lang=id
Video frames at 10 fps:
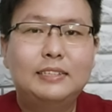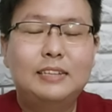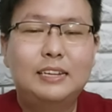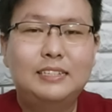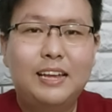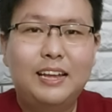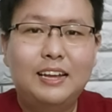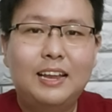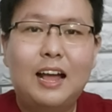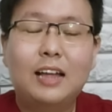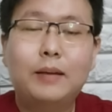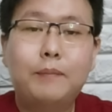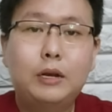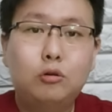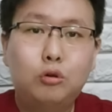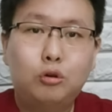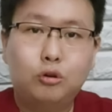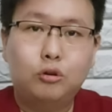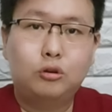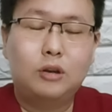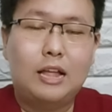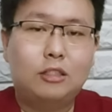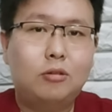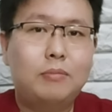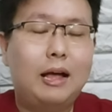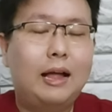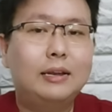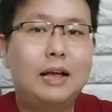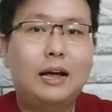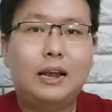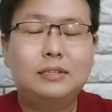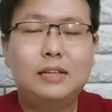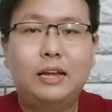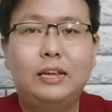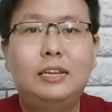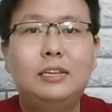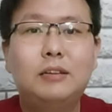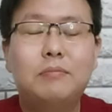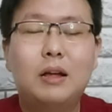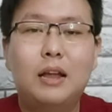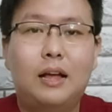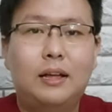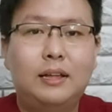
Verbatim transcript: janin saya gerakannya menurun atau bahkan nggak kerasa, ini gimana?